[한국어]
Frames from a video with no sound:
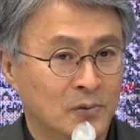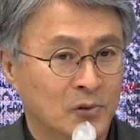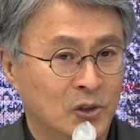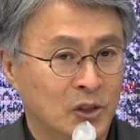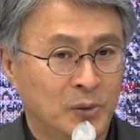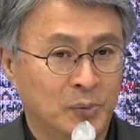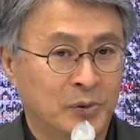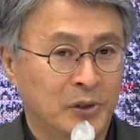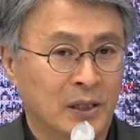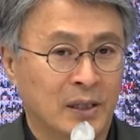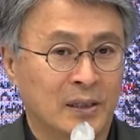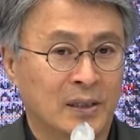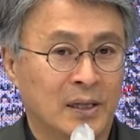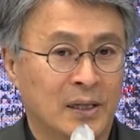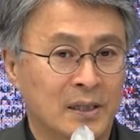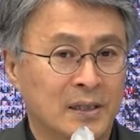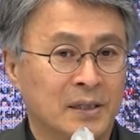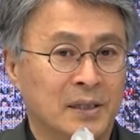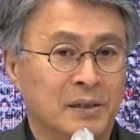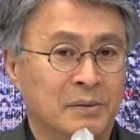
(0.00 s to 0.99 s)
쉽지
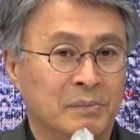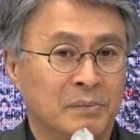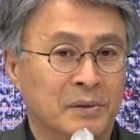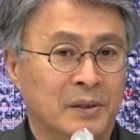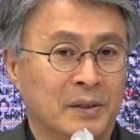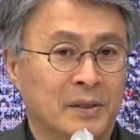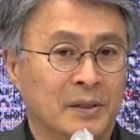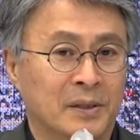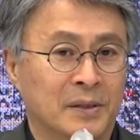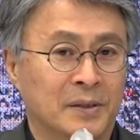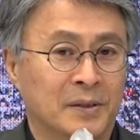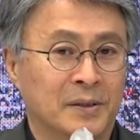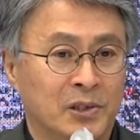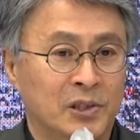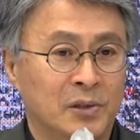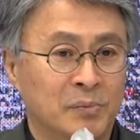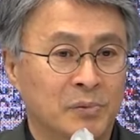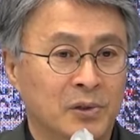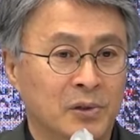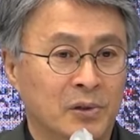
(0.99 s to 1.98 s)
않다는 얘기입니다.
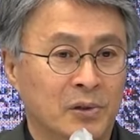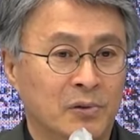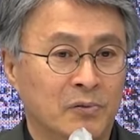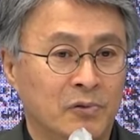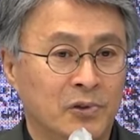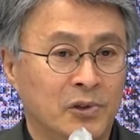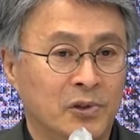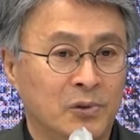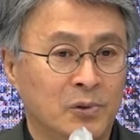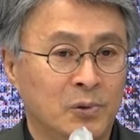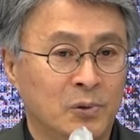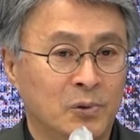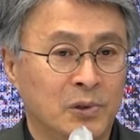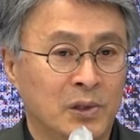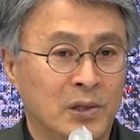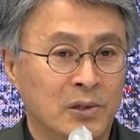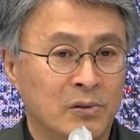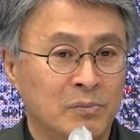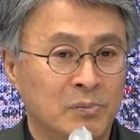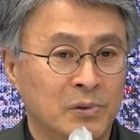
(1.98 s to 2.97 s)
심지어
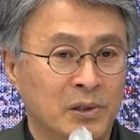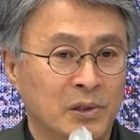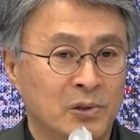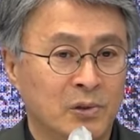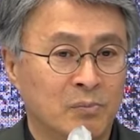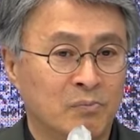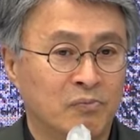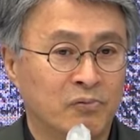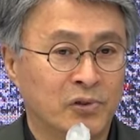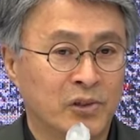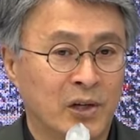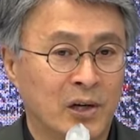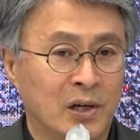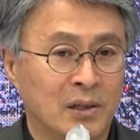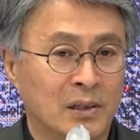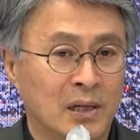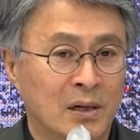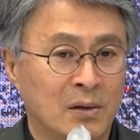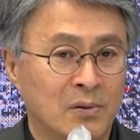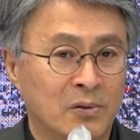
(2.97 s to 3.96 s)
위증교사 혐의에서
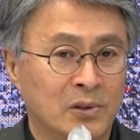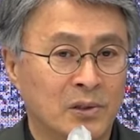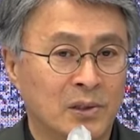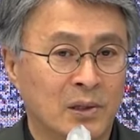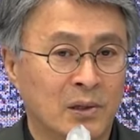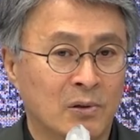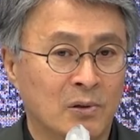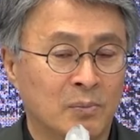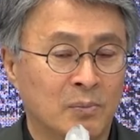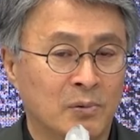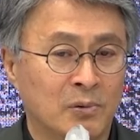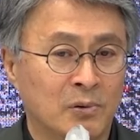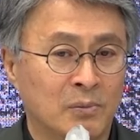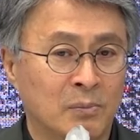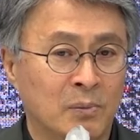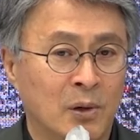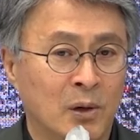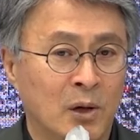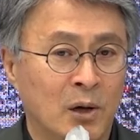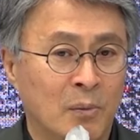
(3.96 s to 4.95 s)
무죄가 날 것이라고
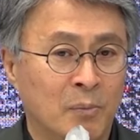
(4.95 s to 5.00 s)
보는